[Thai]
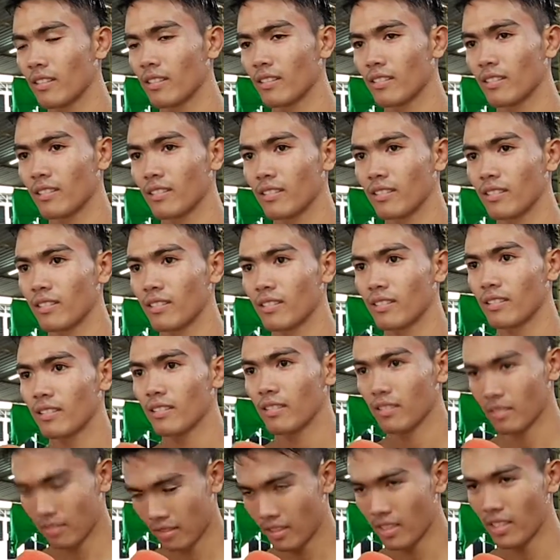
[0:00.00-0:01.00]
กินได้
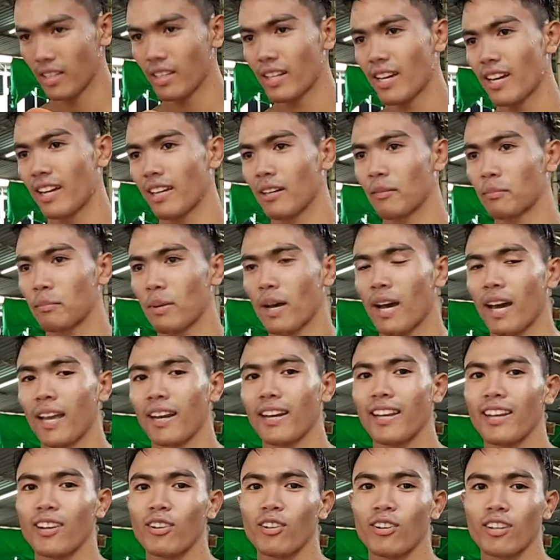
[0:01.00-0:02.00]
กินได้ครับผ่าน
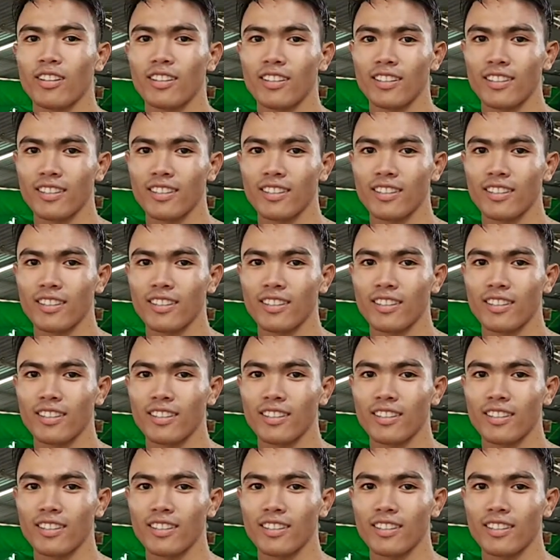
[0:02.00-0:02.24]
แน่นอน